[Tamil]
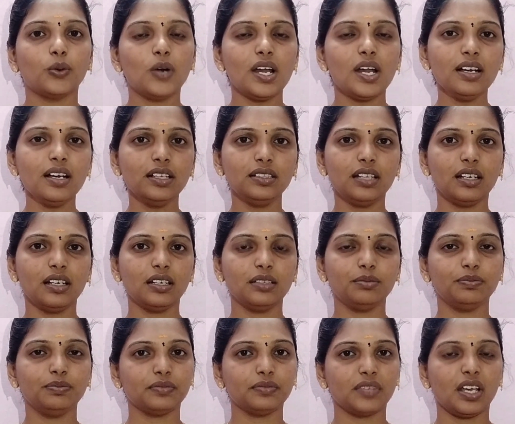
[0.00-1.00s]
உலகத்தில்
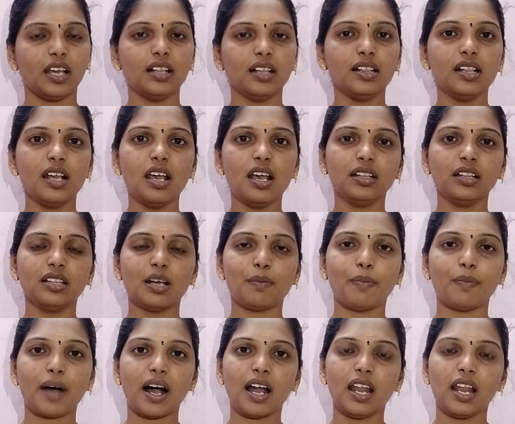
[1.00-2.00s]
எந்தெந்த
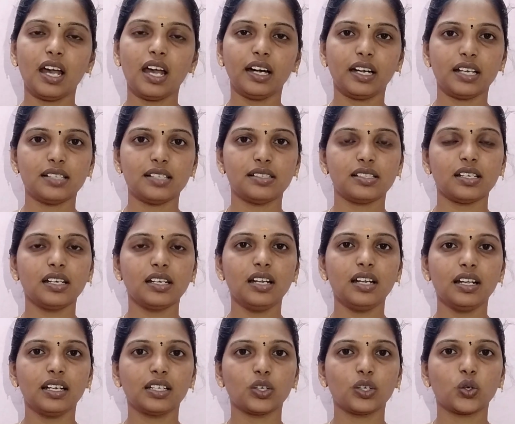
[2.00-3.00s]
பல
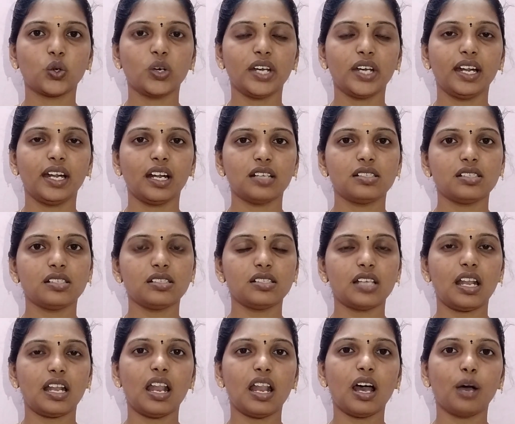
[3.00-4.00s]
டிசைனில் இருக்கக்கூடிய
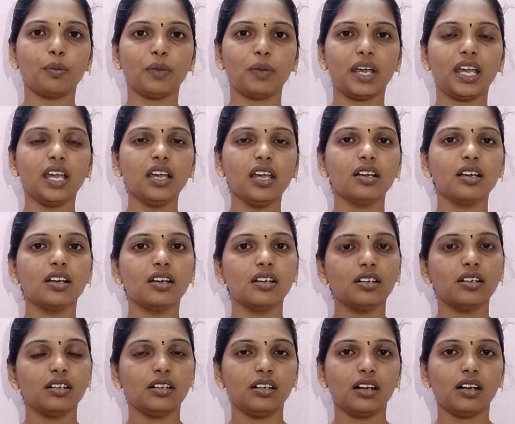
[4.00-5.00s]
ட்ரெஸ்ஸஸ் எல்லாமே
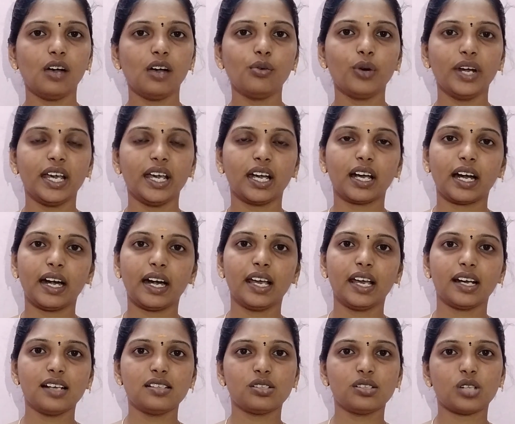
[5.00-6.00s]
அவருடைய
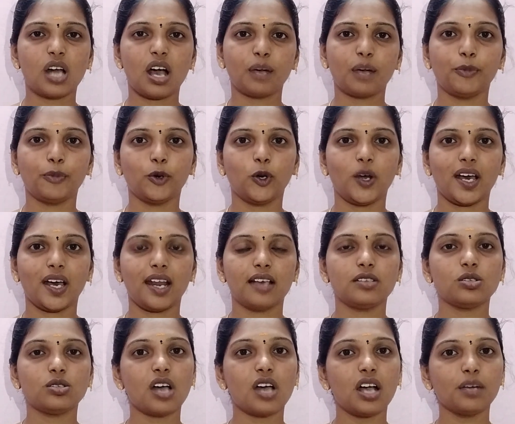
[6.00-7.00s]
கடைக்கு ஸ்டாக் போட்டார்
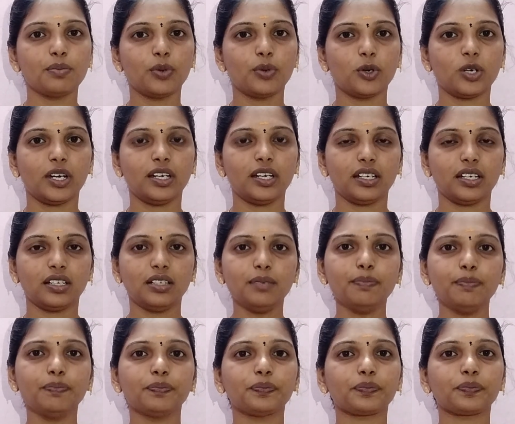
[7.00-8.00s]
ஸ்டாக் போட்டுட்டு
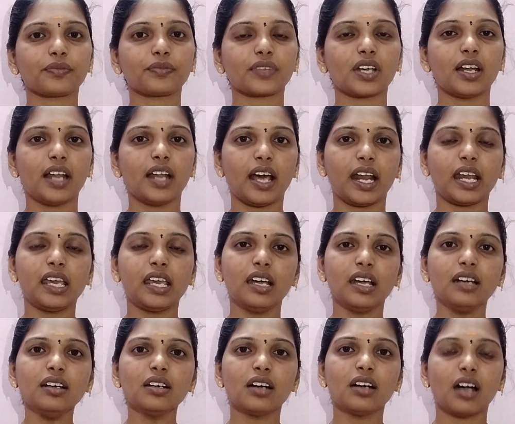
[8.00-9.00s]
நிறைய
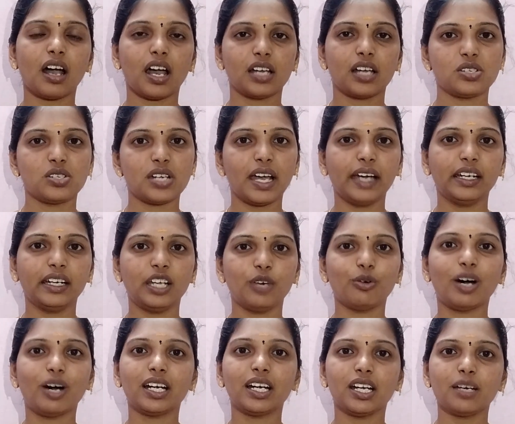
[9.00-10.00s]

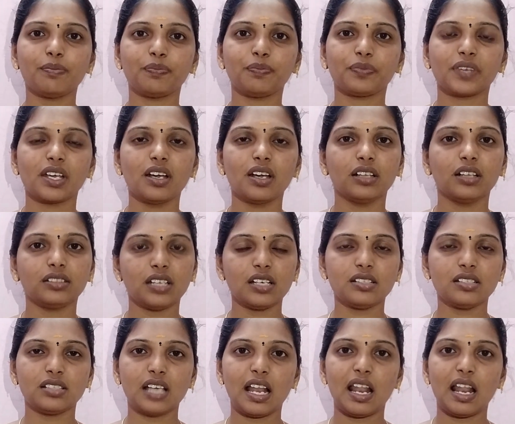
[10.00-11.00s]
அட்ராக்டிவான
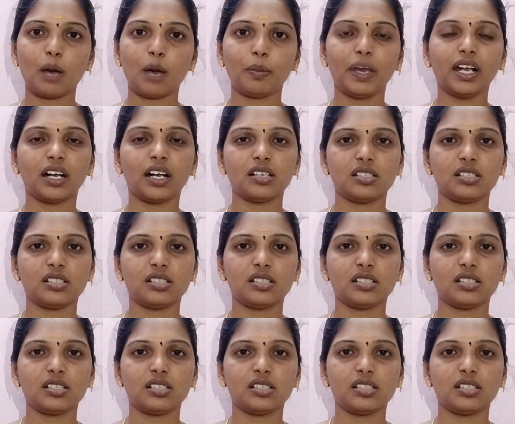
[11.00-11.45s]
திங்ஸ் எல்லாமே